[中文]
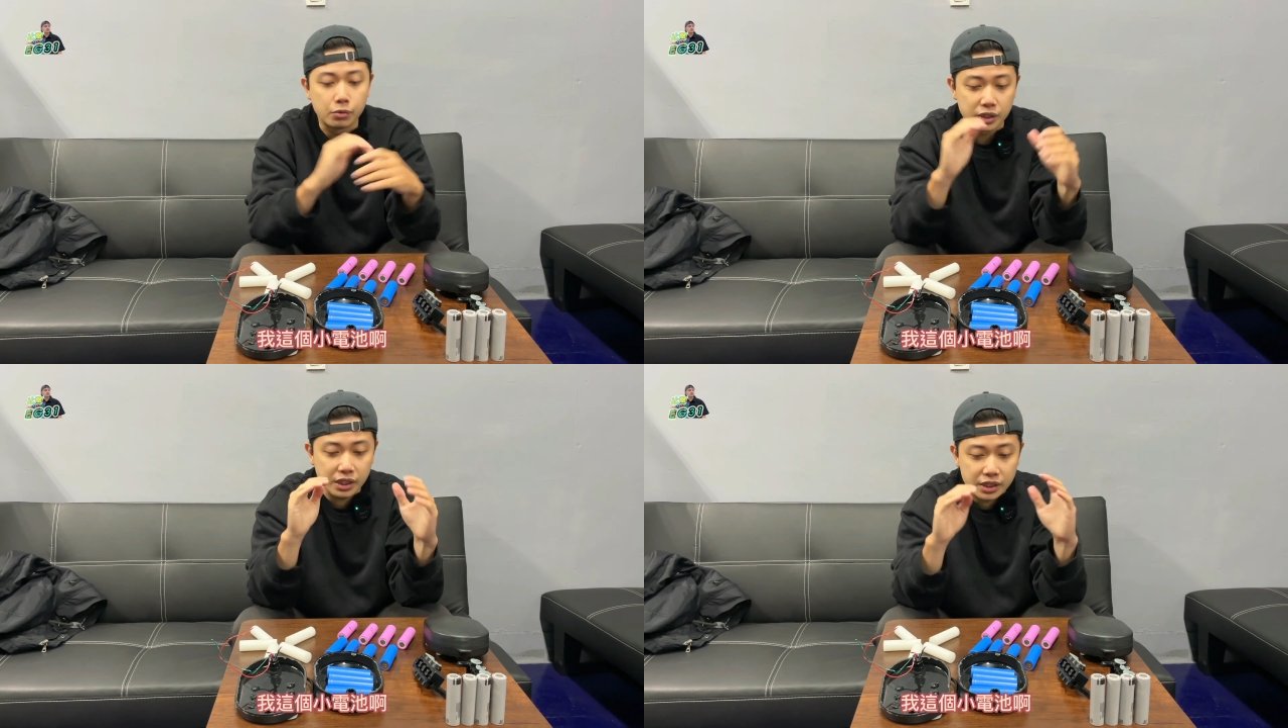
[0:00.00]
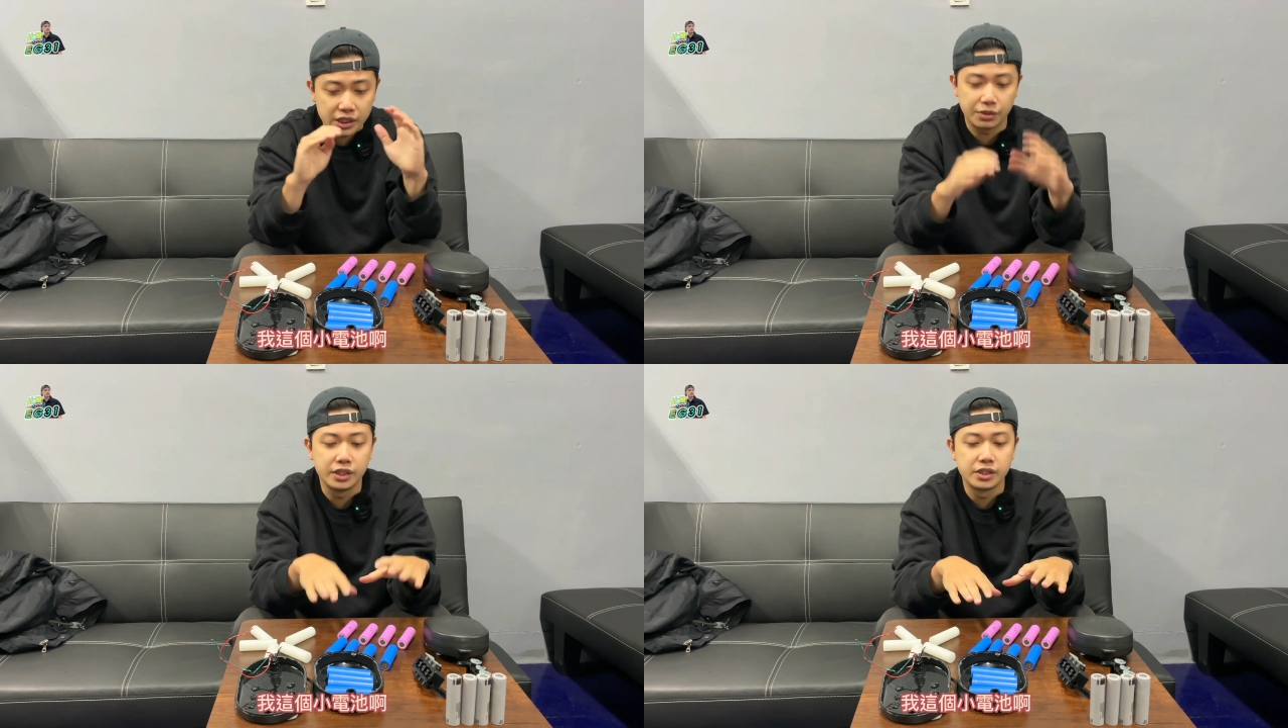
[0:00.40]
我这个
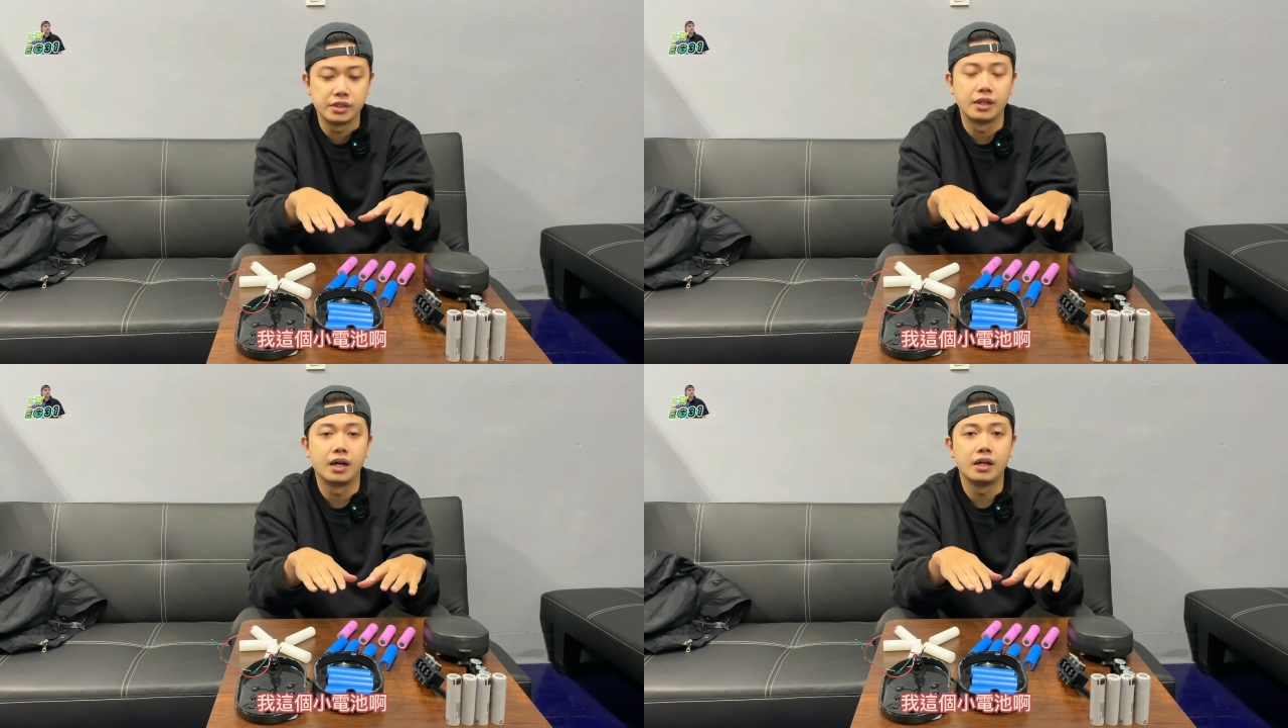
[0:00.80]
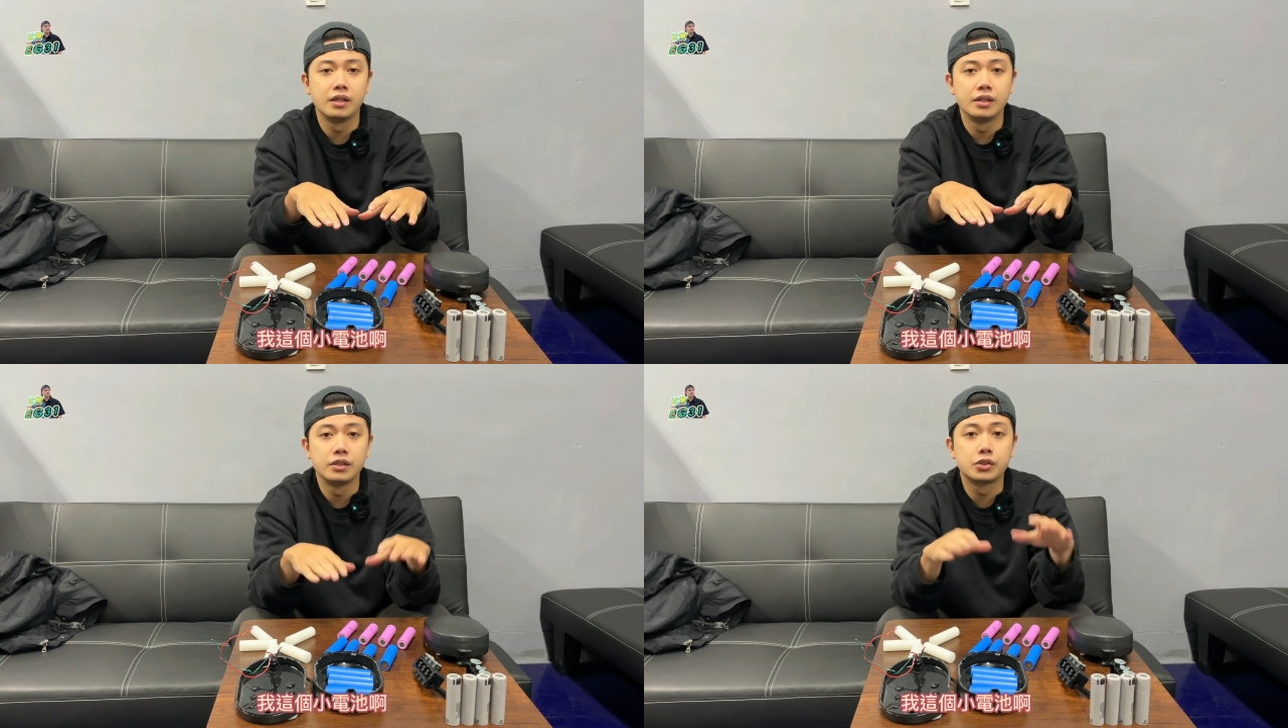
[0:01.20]
小电池啊，
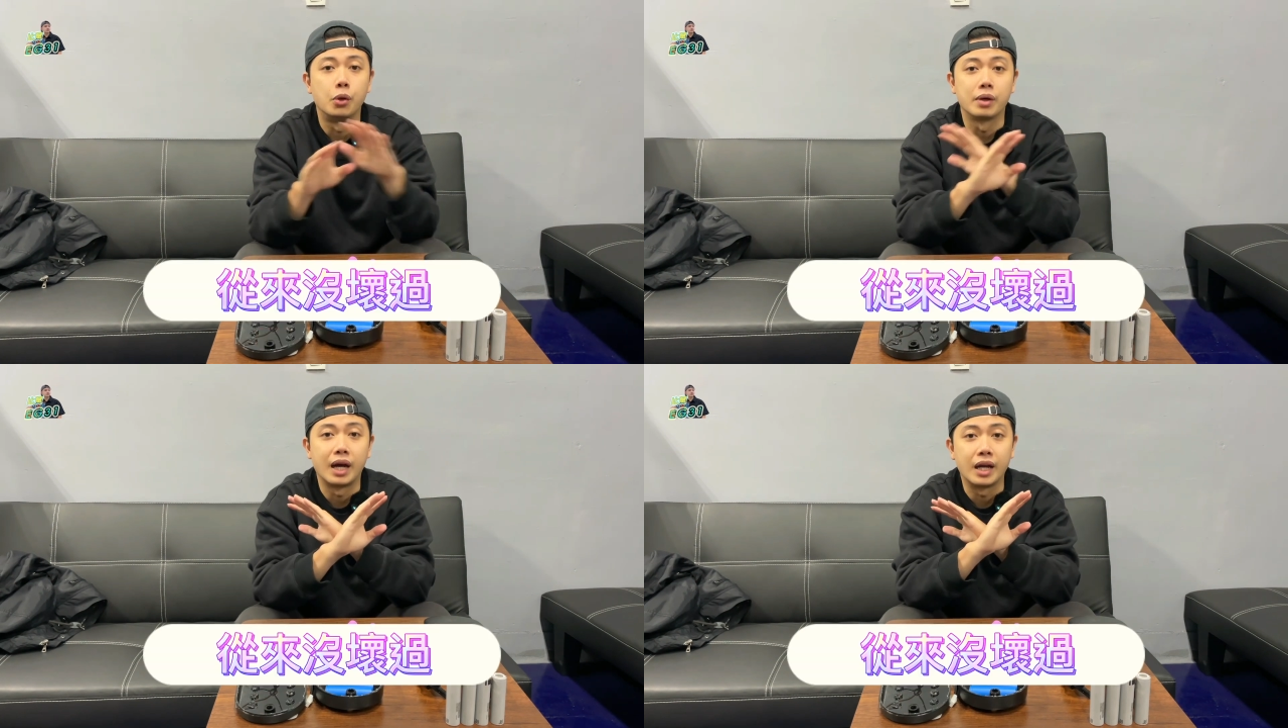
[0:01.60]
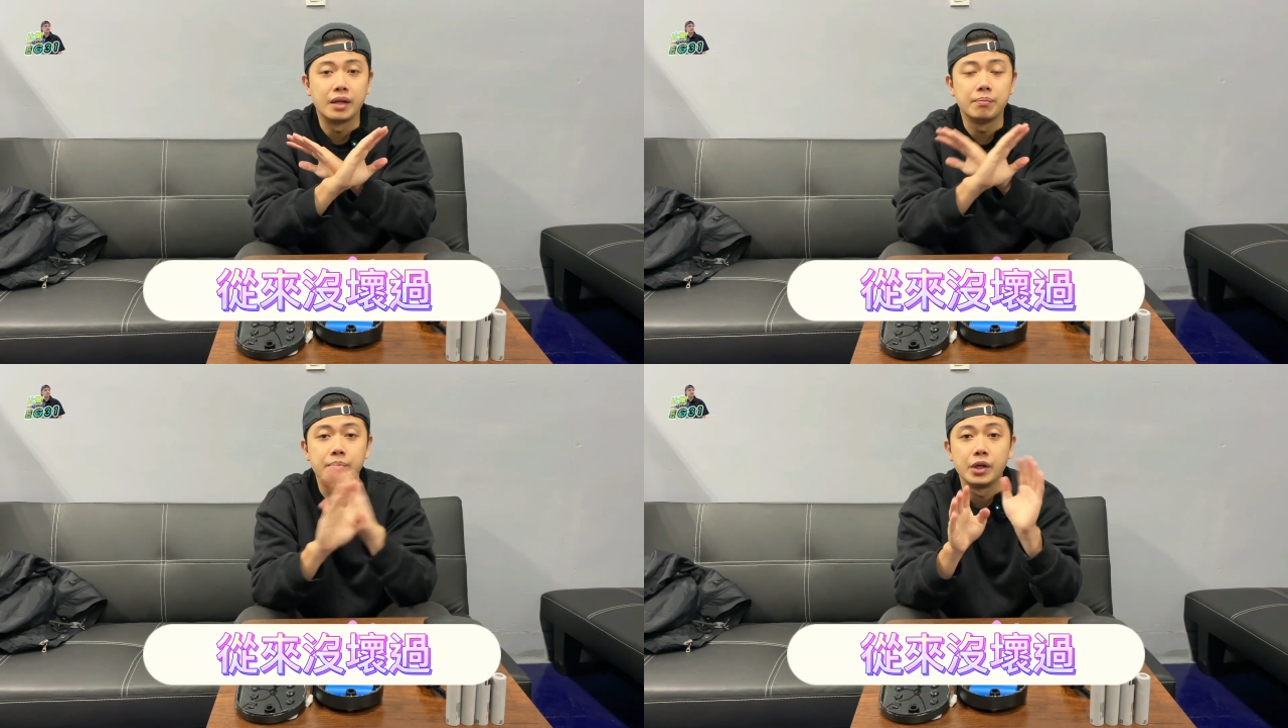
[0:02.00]
从来
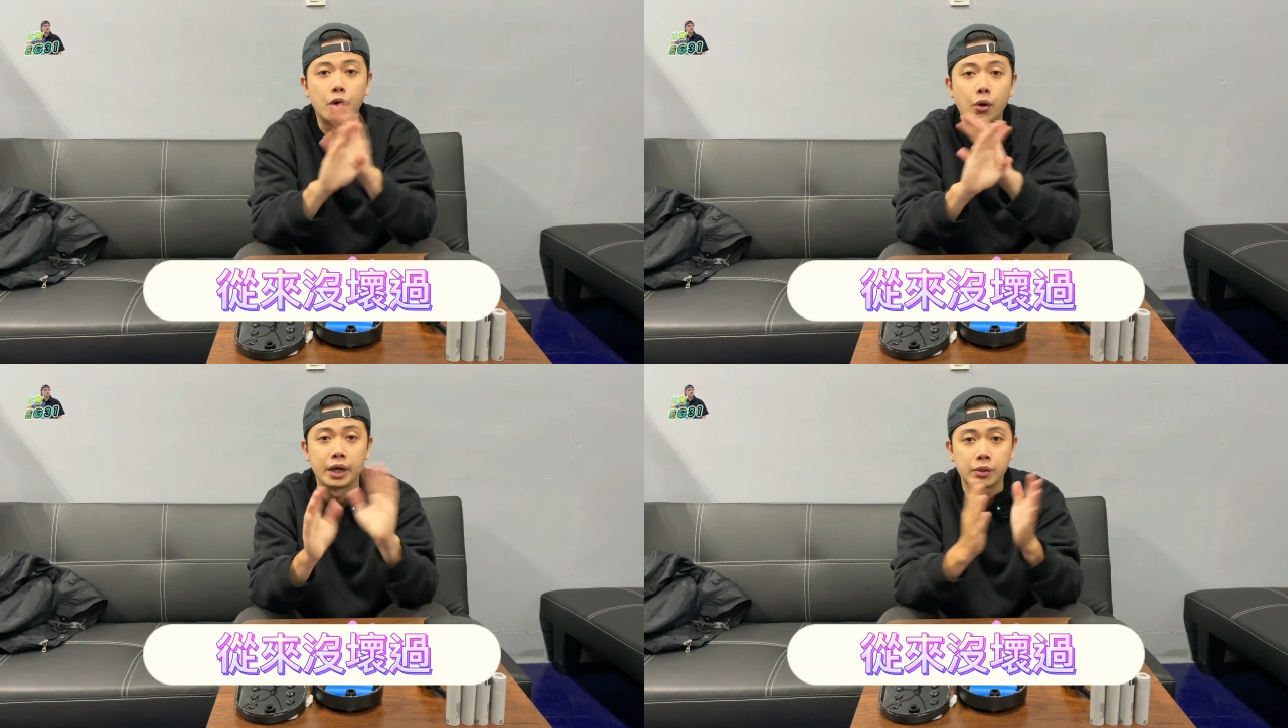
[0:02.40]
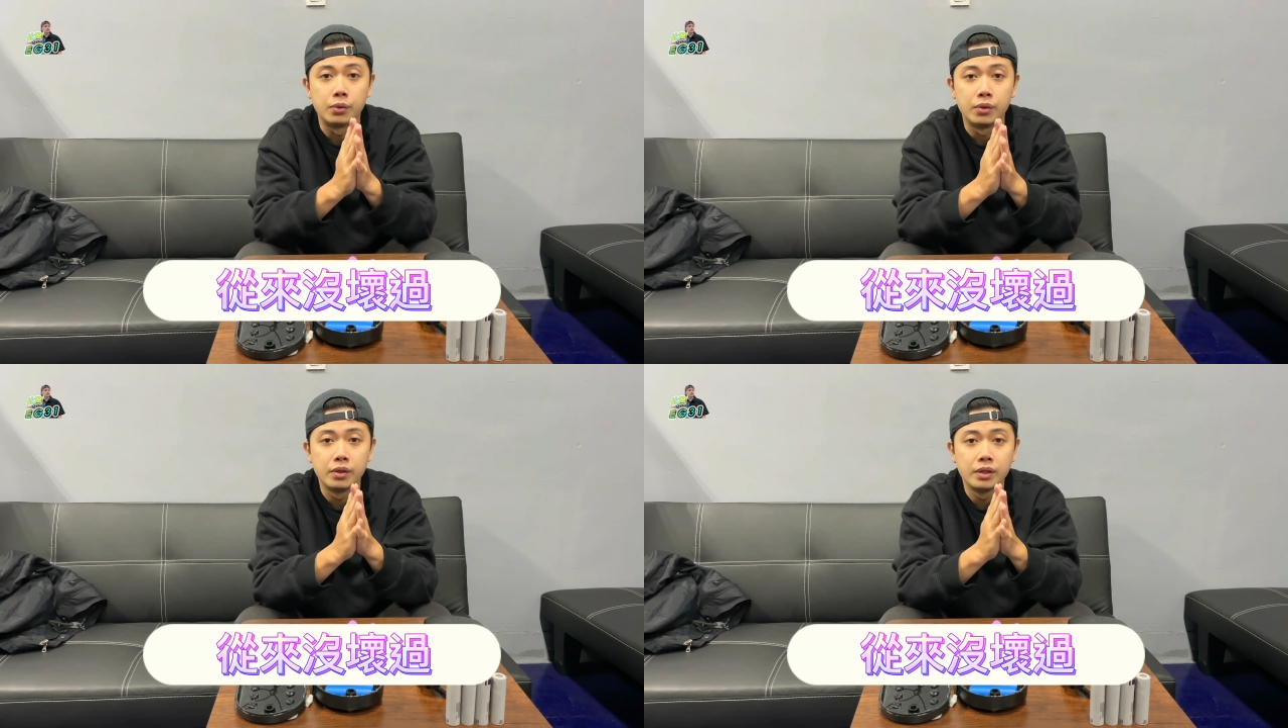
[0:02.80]
没有坏过。